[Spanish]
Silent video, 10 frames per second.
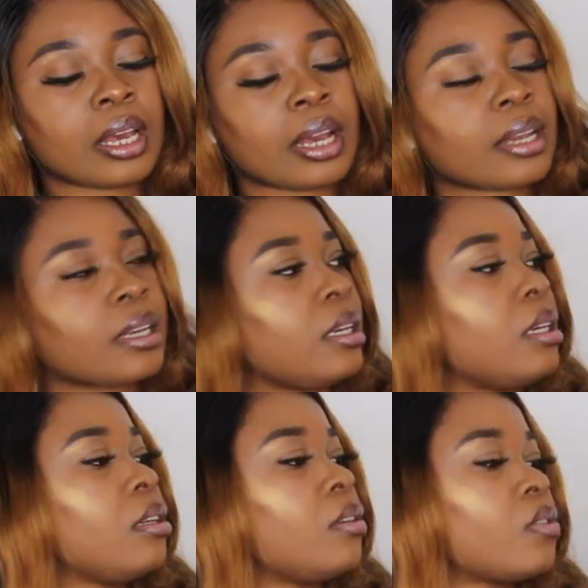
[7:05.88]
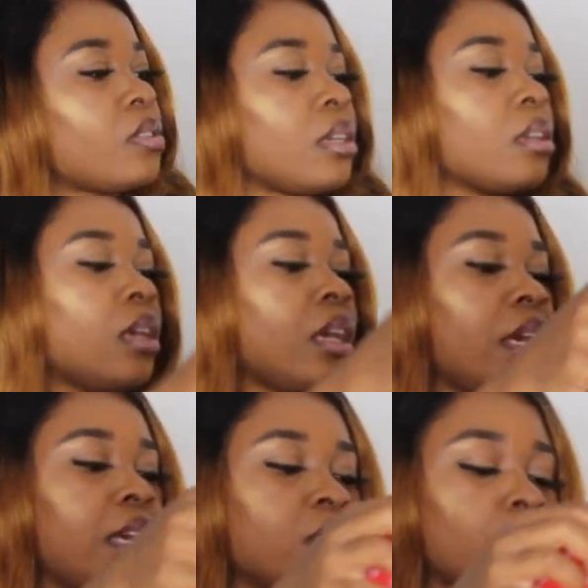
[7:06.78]
aquí, no sé,
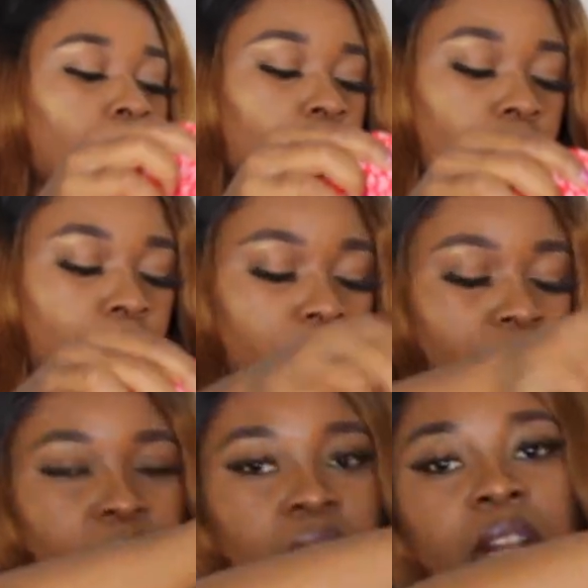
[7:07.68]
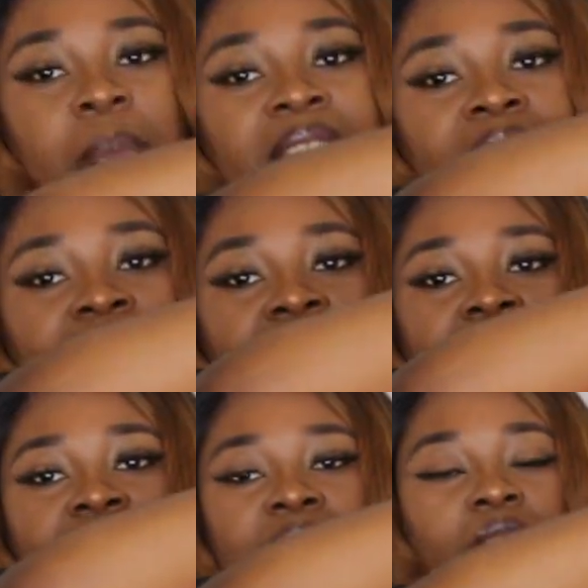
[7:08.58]
es muy muy muy bonito. La parte de
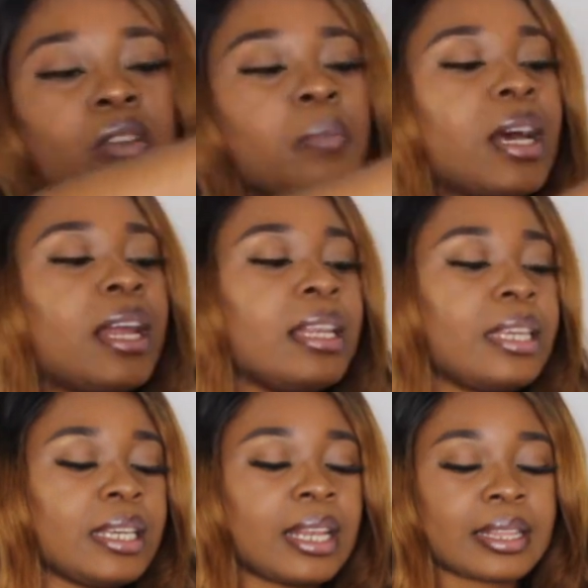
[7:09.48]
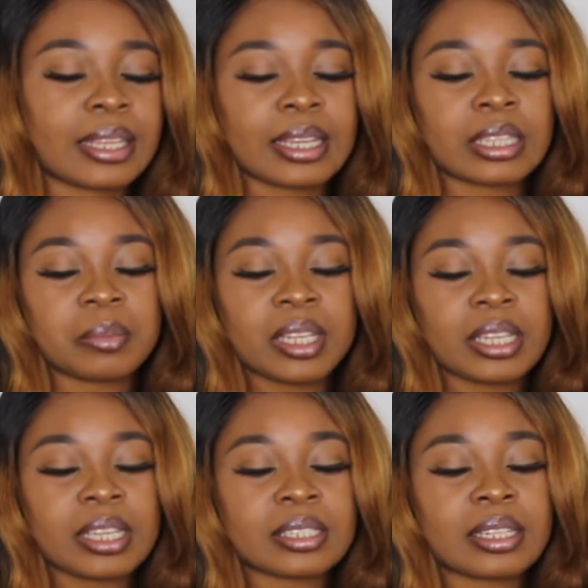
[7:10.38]
atrás es normal y la talla también
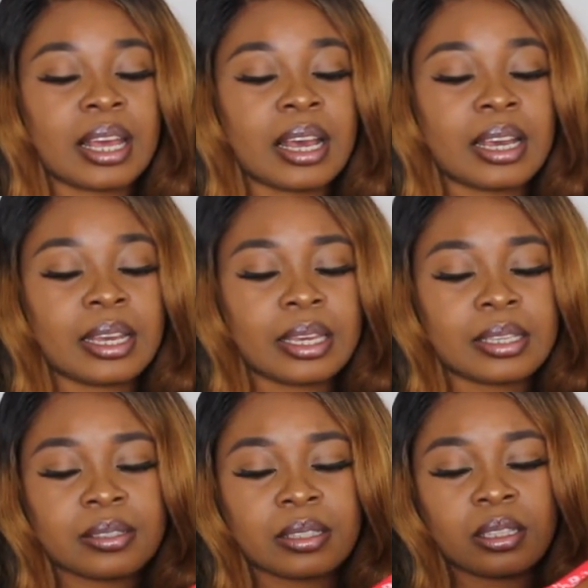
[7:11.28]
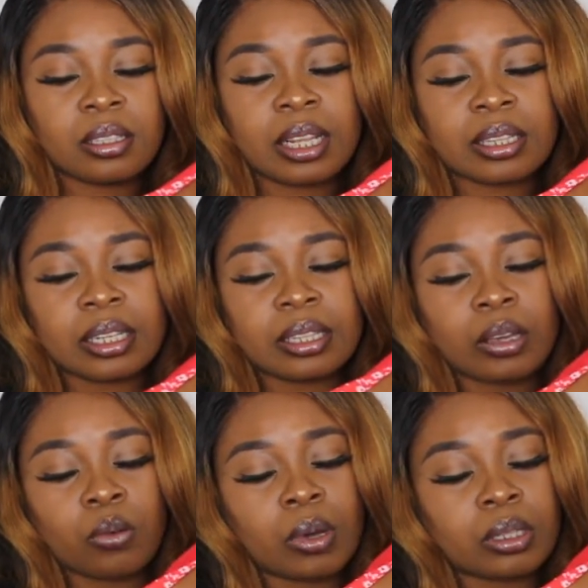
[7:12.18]
es la S, la
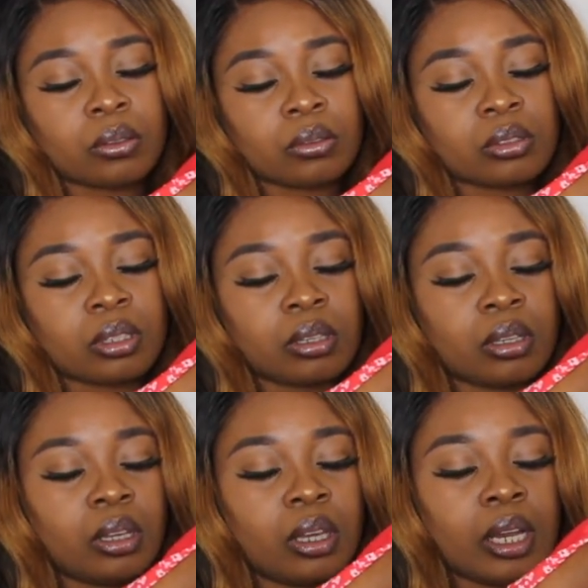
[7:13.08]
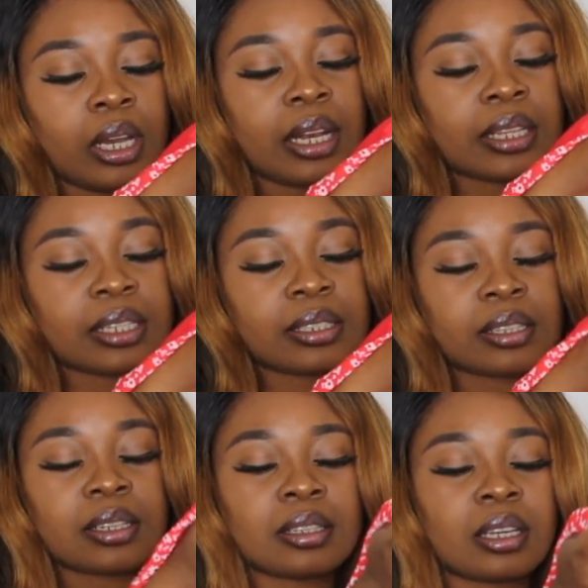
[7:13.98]
34, sí. La talla es
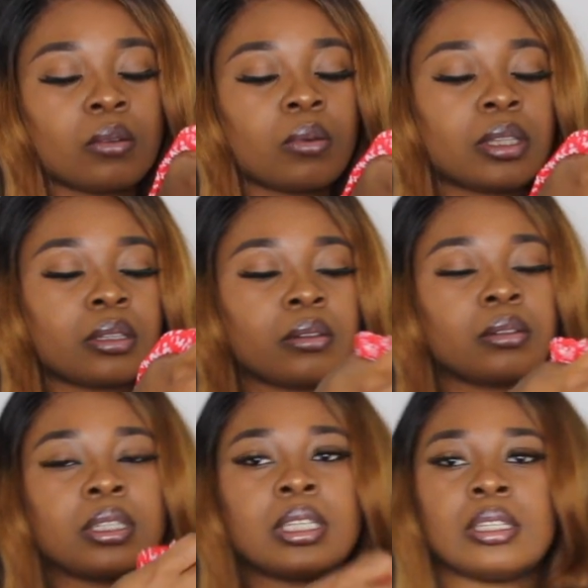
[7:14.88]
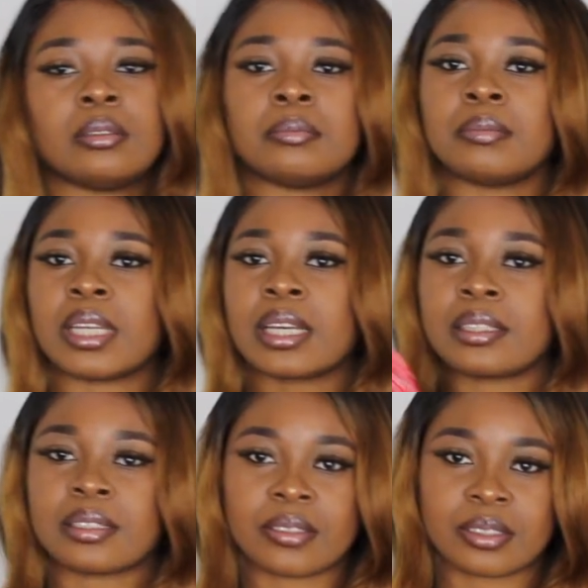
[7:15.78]
la 34 y me
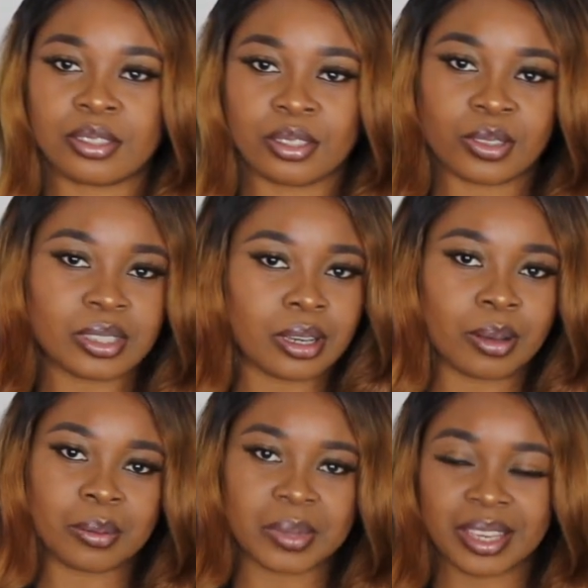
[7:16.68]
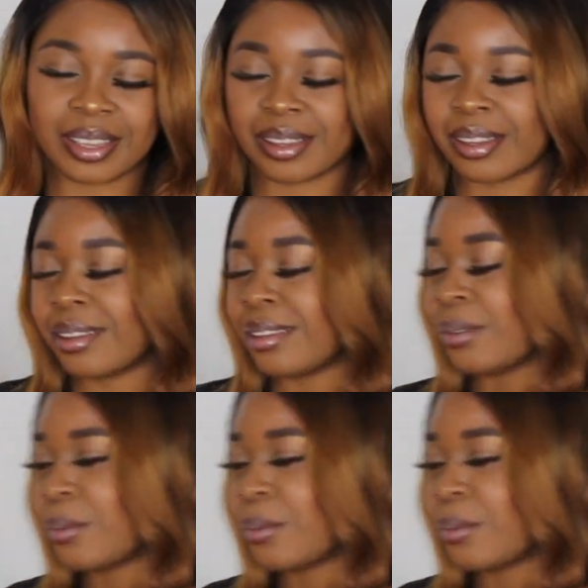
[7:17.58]
encanta ese vestido, desea cómo me queda y